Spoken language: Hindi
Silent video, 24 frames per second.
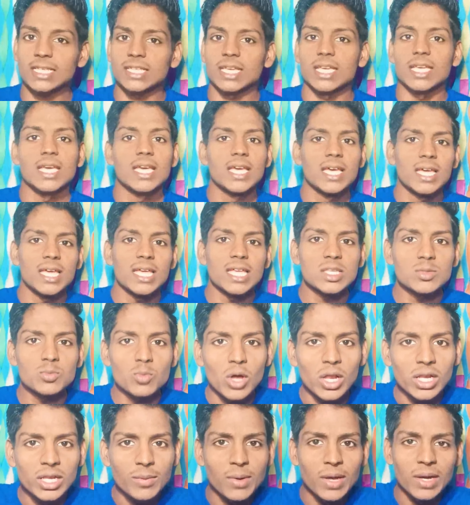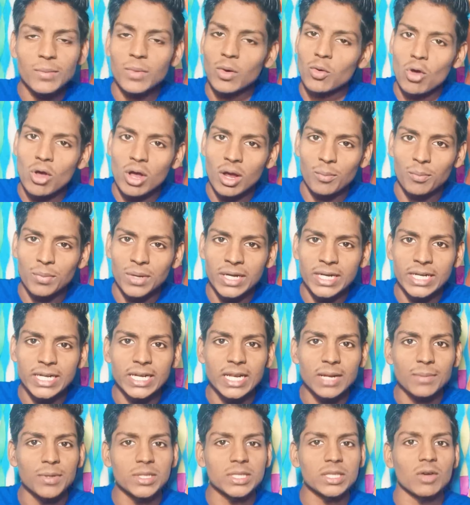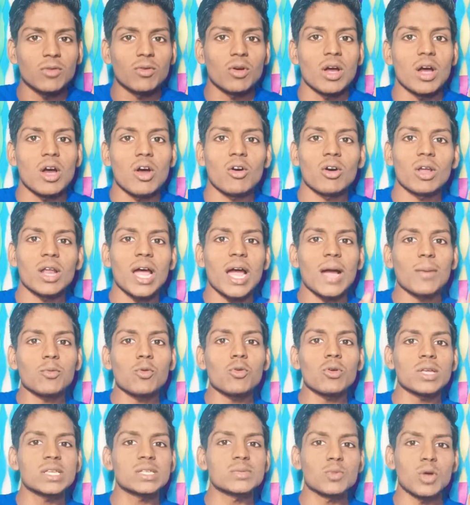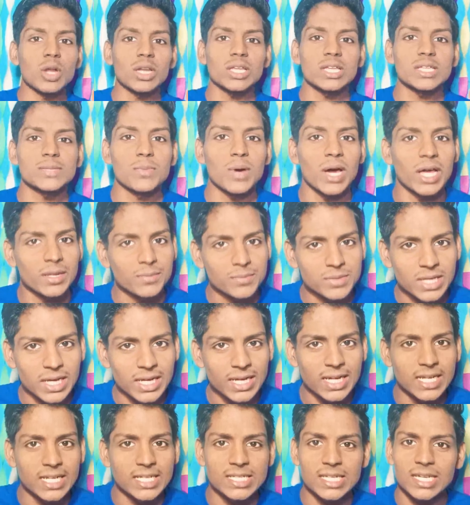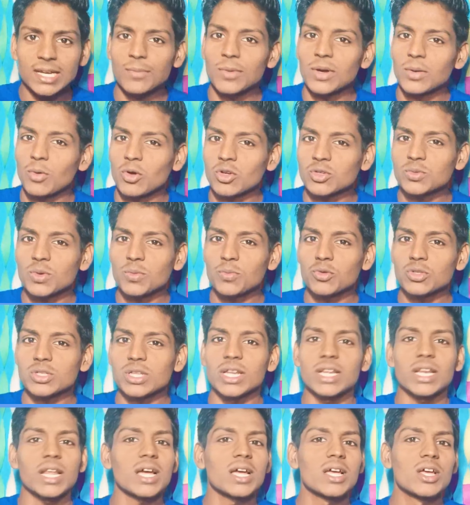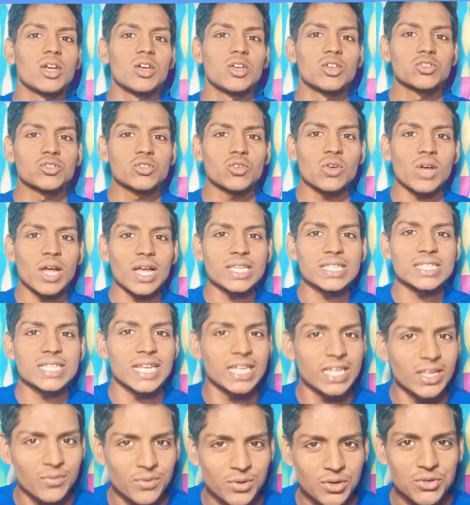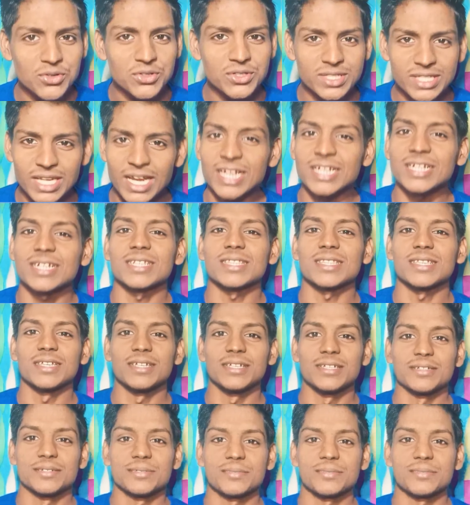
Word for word: करना चाहिए इस मोबाइल के बारे में आपको कम्प्लीट डिटेल बताऊंगा और आपको किस मोबाइल के बारे में जानना नीचे कमेंट बॉक्स में पूछ लेना सो गाइस चलिए वीडियो स्टार्ट करते